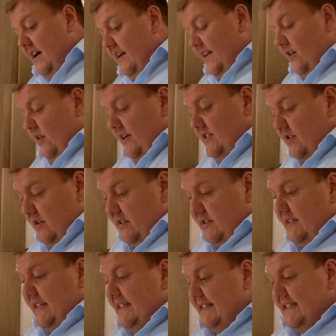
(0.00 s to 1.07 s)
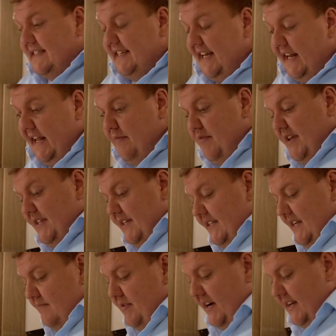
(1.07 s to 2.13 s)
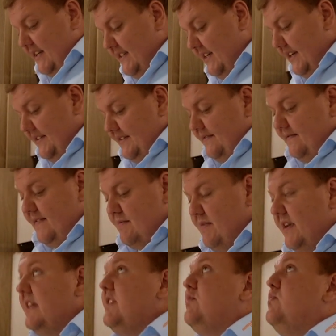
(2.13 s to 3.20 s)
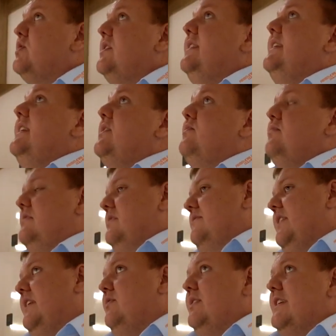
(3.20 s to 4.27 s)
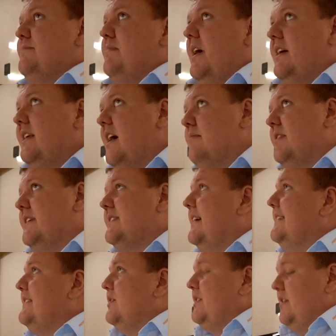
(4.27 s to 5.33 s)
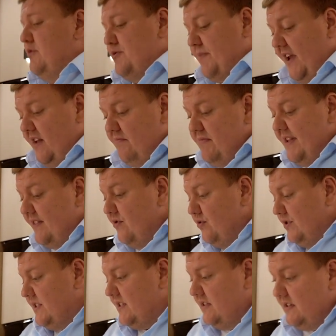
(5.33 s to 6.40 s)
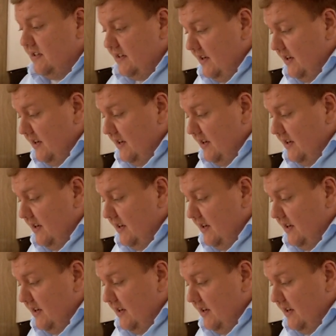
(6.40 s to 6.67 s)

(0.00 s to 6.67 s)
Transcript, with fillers: Der Holzrost ist serienmäßig dabei. Das heißt, wenn man die Dusche nicht nutzt, sondern wirklich nur das Bad, kann man das Ganze auch dementsprechend mitnutzen.